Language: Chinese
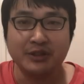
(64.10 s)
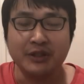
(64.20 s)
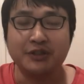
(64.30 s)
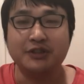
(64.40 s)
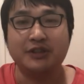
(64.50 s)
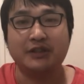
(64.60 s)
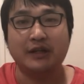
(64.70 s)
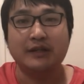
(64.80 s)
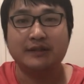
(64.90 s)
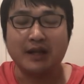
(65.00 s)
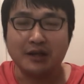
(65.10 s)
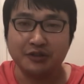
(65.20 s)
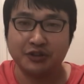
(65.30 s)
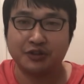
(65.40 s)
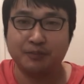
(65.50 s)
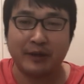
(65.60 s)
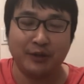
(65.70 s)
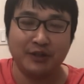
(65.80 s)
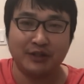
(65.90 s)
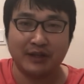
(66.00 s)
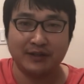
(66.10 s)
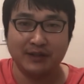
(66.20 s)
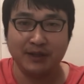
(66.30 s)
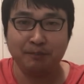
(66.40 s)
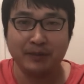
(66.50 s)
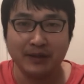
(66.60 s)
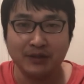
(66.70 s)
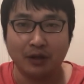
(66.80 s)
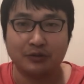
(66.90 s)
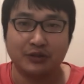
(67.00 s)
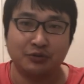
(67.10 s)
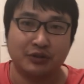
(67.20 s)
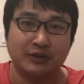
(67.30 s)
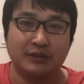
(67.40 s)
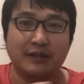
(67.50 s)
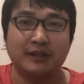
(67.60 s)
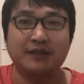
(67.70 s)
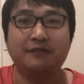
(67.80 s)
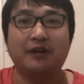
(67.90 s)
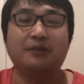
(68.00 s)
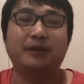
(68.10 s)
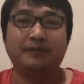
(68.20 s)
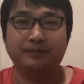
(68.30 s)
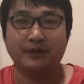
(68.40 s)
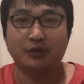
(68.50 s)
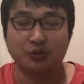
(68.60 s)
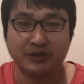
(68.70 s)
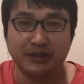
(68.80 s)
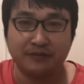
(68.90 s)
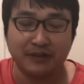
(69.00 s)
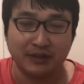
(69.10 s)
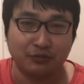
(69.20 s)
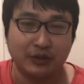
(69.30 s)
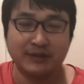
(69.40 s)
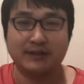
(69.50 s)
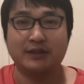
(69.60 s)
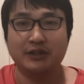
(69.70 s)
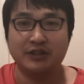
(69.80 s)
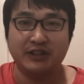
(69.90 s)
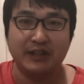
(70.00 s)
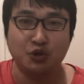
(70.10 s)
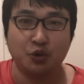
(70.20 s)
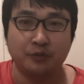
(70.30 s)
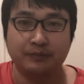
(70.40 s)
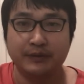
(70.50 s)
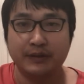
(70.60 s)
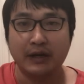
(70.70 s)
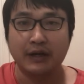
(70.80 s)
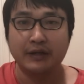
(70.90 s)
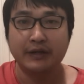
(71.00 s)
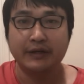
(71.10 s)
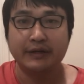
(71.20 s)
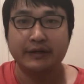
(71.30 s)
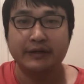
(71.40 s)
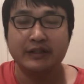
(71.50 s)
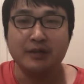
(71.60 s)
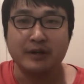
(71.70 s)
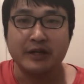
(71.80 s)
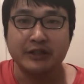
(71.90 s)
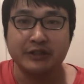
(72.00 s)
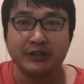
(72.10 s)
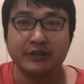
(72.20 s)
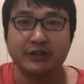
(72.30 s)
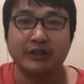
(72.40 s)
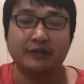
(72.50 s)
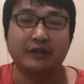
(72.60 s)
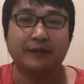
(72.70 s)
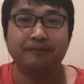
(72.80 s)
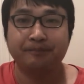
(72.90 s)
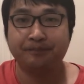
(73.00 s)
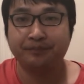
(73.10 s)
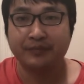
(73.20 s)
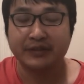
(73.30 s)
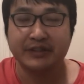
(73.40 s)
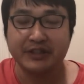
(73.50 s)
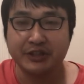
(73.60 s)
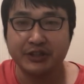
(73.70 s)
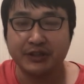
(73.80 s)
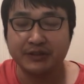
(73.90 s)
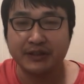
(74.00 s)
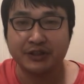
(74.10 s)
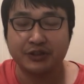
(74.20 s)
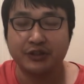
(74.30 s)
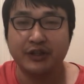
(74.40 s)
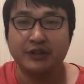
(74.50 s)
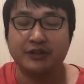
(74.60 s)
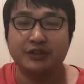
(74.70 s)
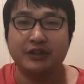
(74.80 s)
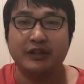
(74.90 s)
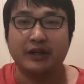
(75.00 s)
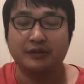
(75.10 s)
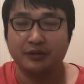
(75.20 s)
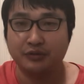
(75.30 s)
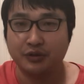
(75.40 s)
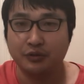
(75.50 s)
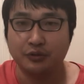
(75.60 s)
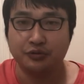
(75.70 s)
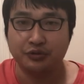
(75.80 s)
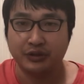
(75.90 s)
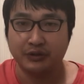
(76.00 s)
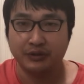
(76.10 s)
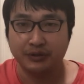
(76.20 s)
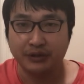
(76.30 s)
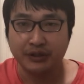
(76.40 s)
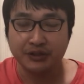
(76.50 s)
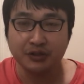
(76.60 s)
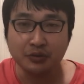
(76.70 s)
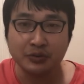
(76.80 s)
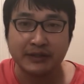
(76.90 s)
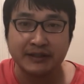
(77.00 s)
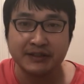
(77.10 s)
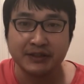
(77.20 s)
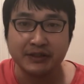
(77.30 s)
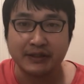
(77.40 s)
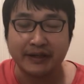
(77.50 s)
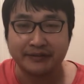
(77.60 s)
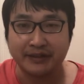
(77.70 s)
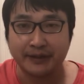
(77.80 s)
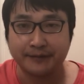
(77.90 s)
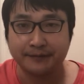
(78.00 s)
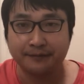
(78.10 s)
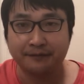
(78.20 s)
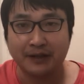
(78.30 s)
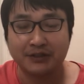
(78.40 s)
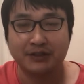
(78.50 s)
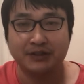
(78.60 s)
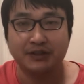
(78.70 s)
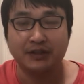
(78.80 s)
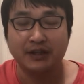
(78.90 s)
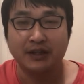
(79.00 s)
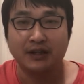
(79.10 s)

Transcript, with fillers: 这件事情呢，当时媒体呢一边倒的，就是站在警方一边，然后说警方呢五个死的人是英雄啊。那么事实上呢，这件事情在十年以之内呢都已经过去了。就在这两天发生一件